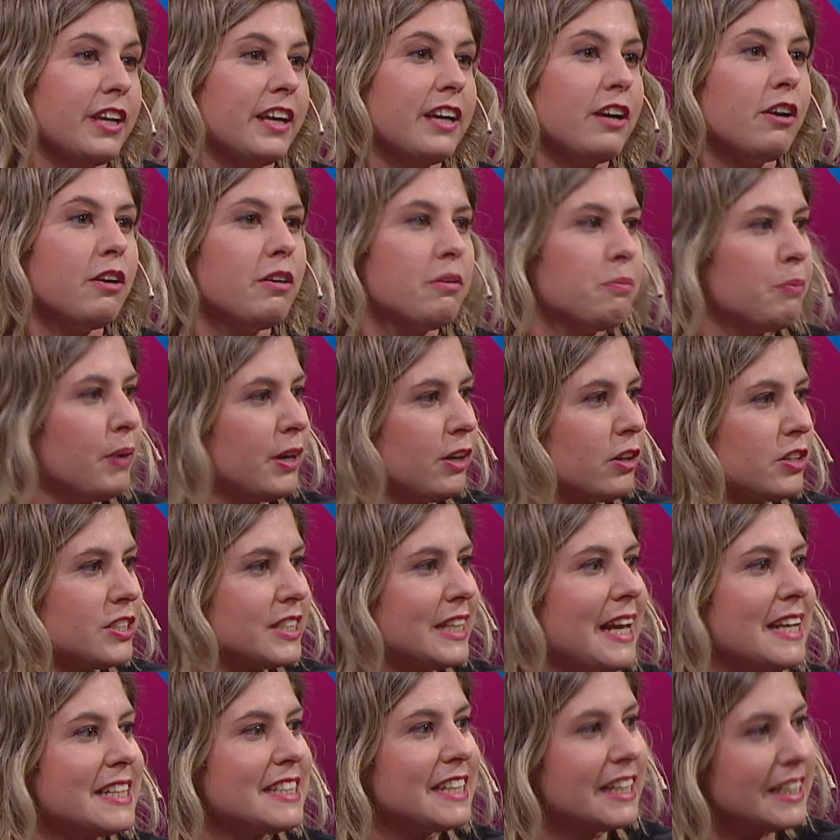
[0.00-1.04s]
dijeron, bueno, si
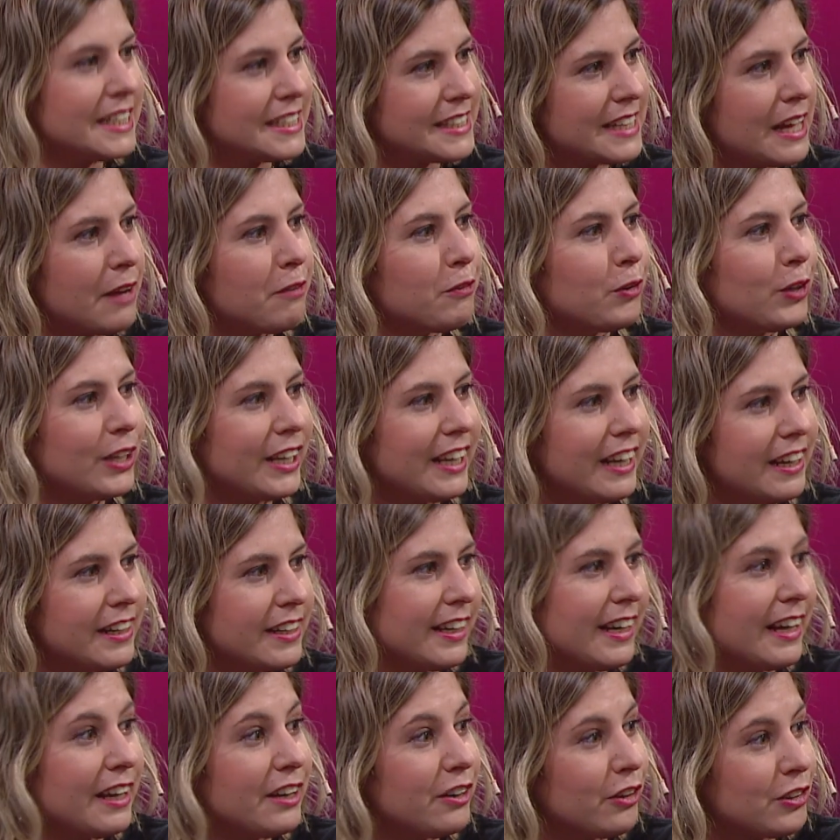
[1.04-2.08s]
las cenizas
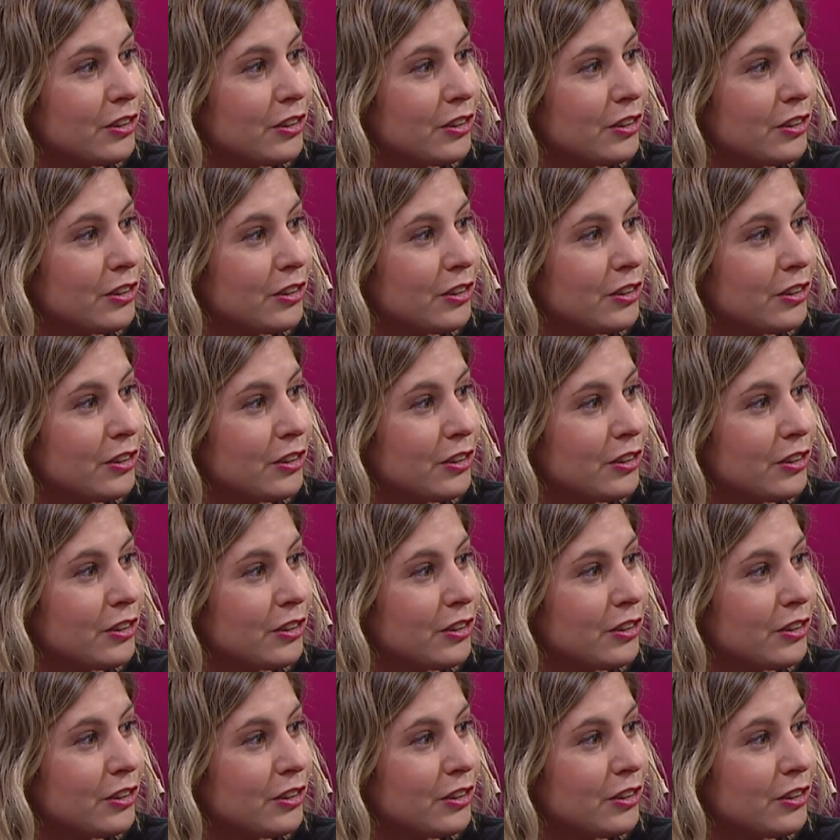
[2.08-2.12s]
volcánicas